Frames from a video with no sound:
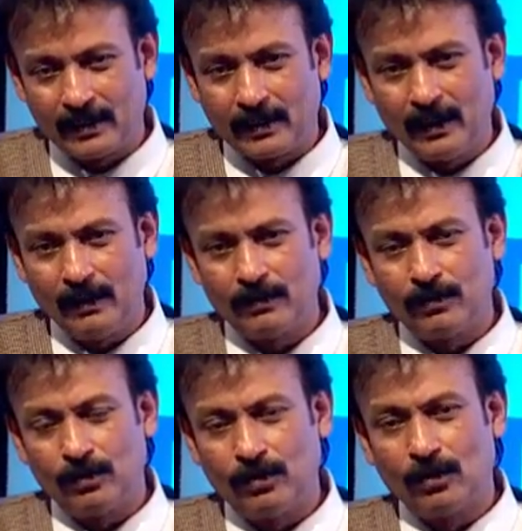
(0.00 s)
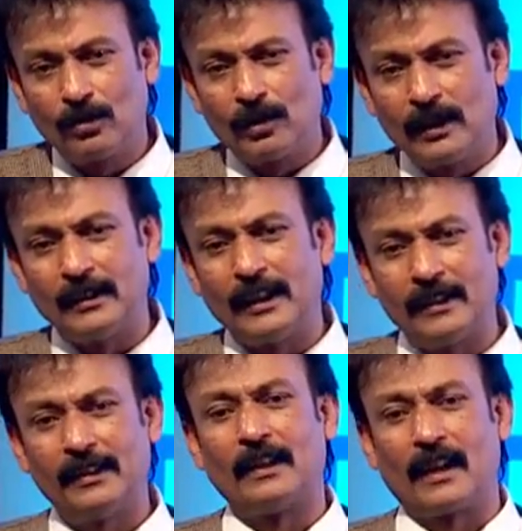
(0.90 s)
कि उन की तरह
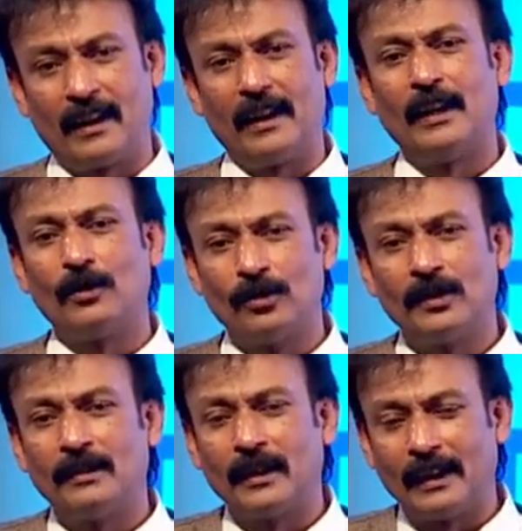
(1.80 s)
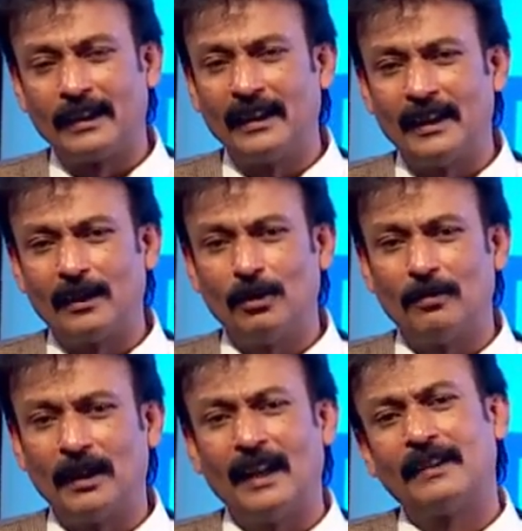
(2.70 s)
से करने की कोशिश अगर की जाए तो
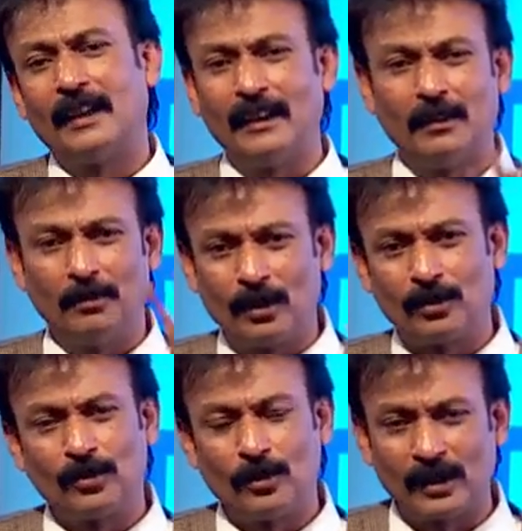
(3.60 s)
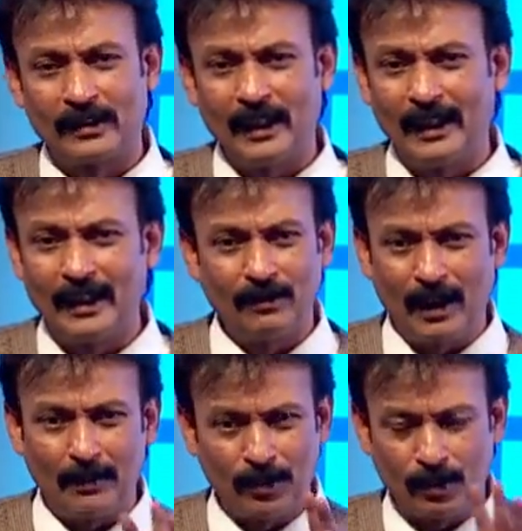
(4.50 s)
बड़ी आसानी से बहुत कुछ हो सकता है लेकिन
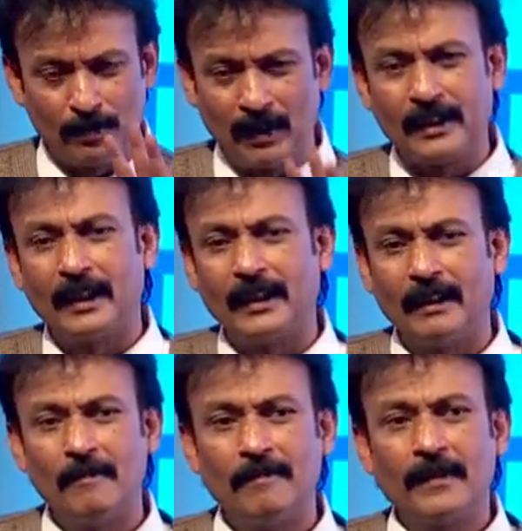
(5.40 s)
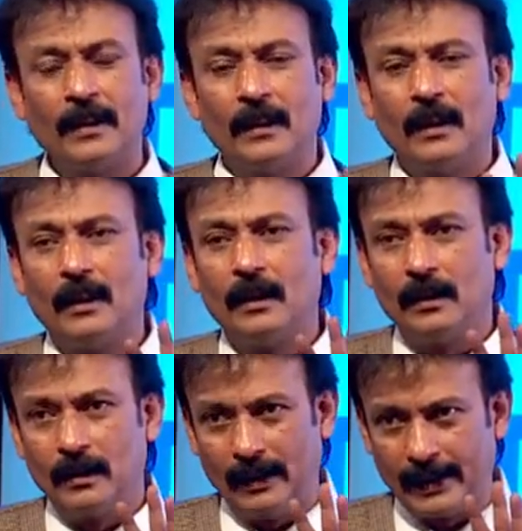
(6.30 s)
वहां पर कुछ मिलता नहीं
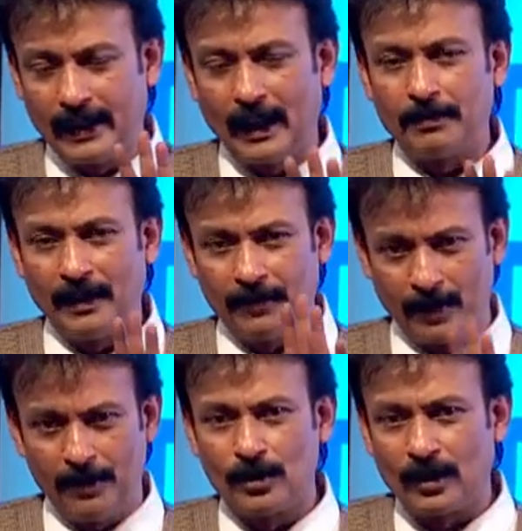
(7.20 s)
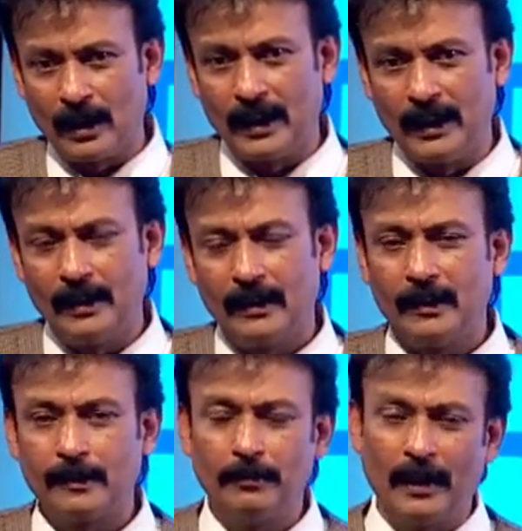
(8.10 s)
लेकिन आपने फिर भी जो कहा है
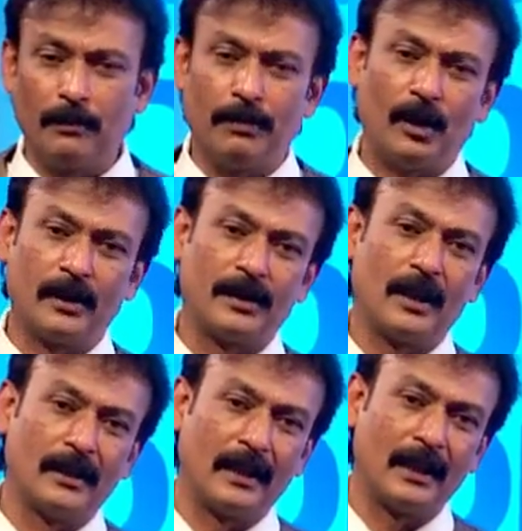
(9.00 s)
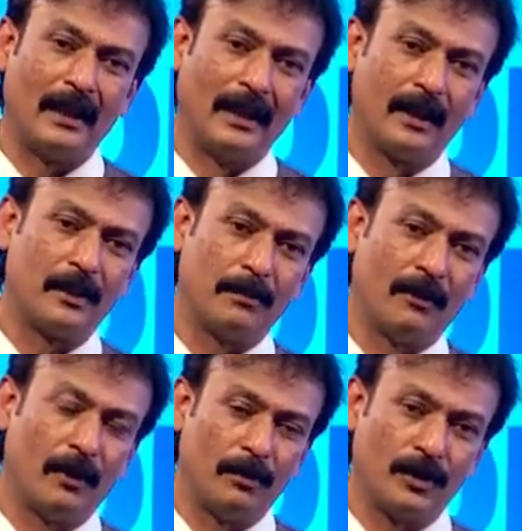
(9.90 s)
इसमें एक बहुत अच्छा तरीका लीडरशिप
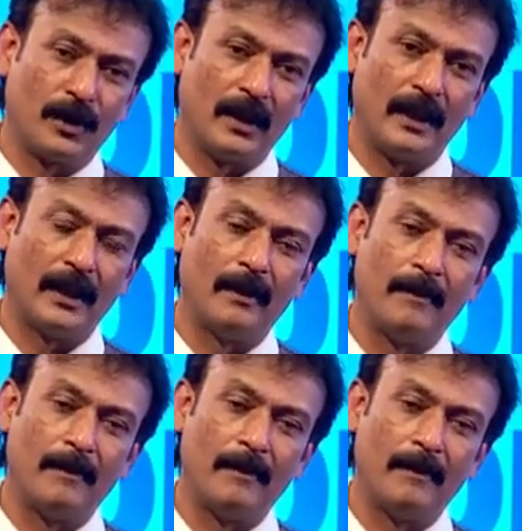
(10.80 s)
डेवलप हो चुकी है